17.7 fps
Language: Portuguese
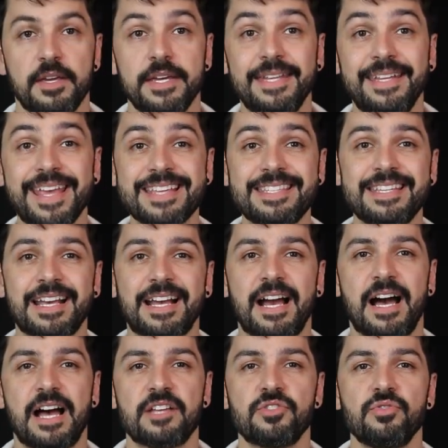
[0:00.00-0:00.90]
E nesse
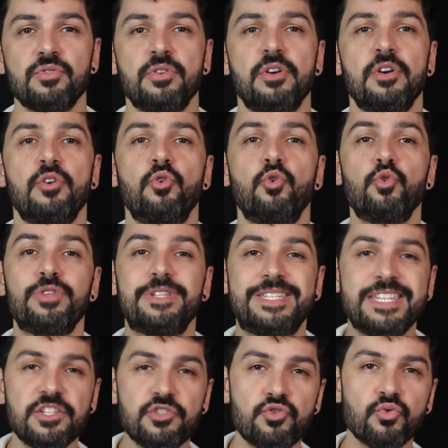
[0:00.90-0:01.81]
caso, o
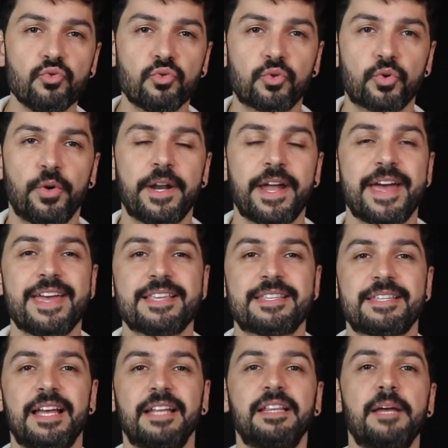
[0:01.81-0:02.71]
disjuntor é
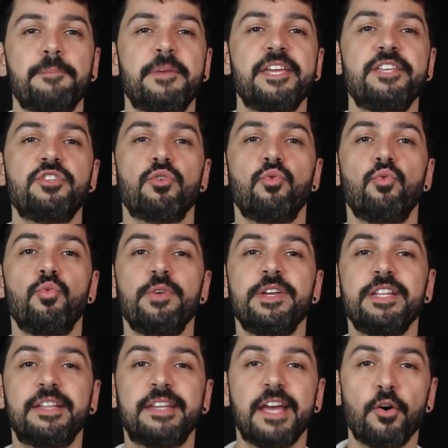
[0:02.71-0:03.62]
exatamente um
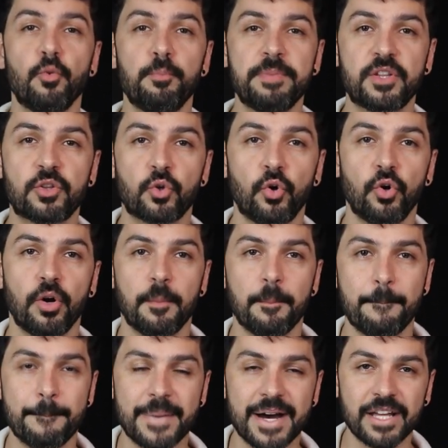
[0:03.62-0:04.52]
interruptor
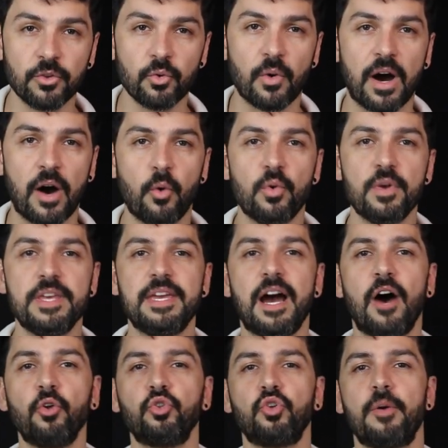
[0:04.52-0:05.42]
manual
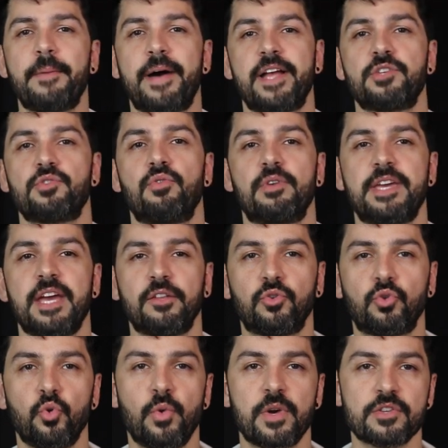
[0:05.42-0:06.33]
e automático que
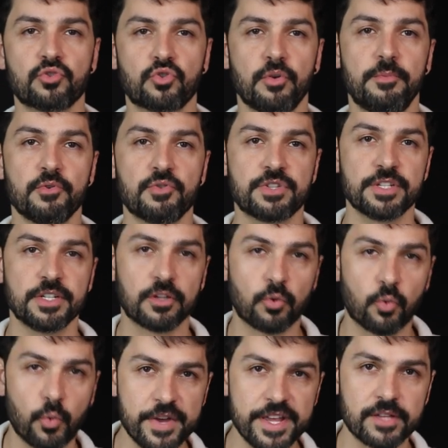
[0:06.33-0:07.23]
atua sobre os
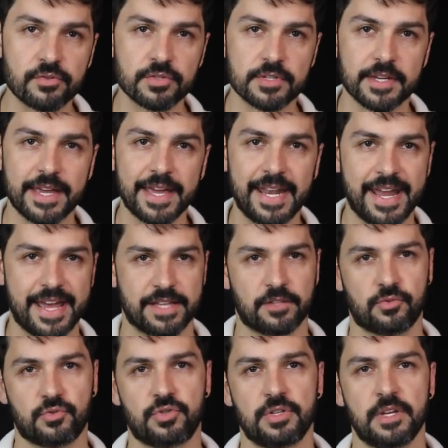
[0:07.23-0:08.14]
circuitos
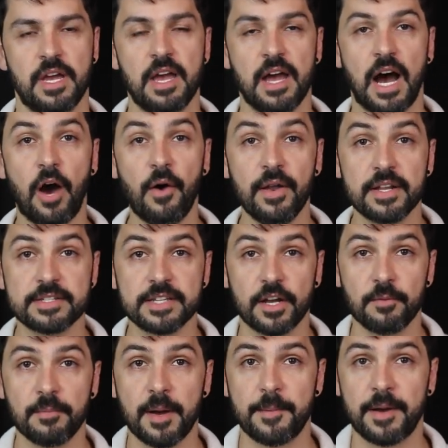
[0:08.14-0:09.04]
elétricos. Ao
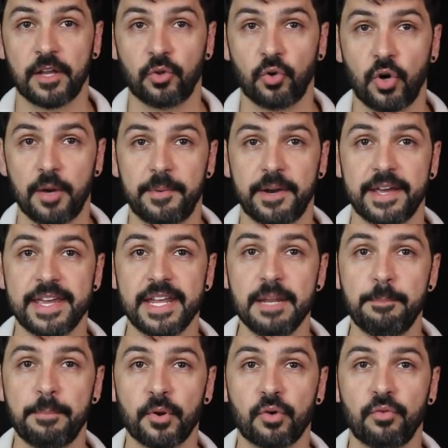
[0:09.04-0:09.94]
realizar uma manobra,
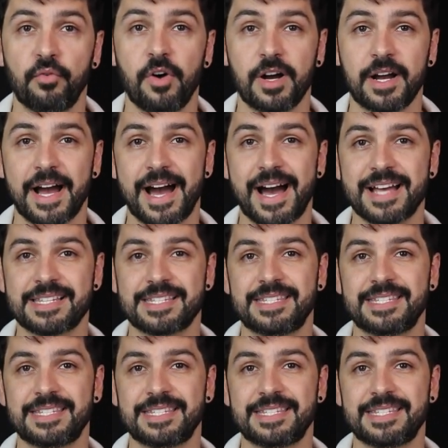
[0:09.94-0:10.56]
ele provoca a